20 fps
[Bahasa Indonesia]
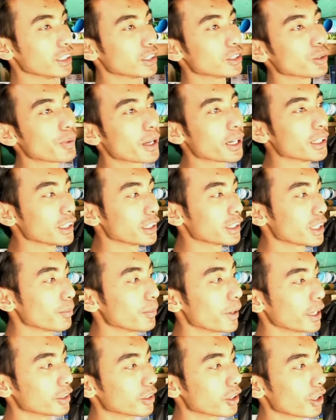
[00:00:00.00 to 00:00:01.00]
itu paling kita
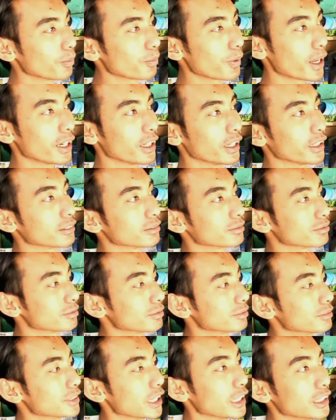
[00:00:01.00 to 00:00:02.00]
bandrol paling
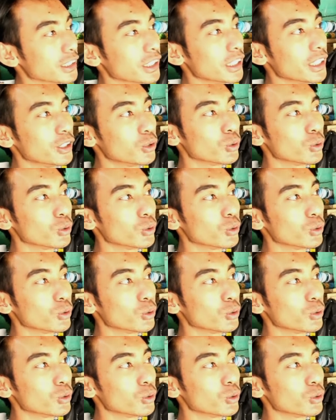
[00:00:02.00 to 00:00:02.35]
tinggi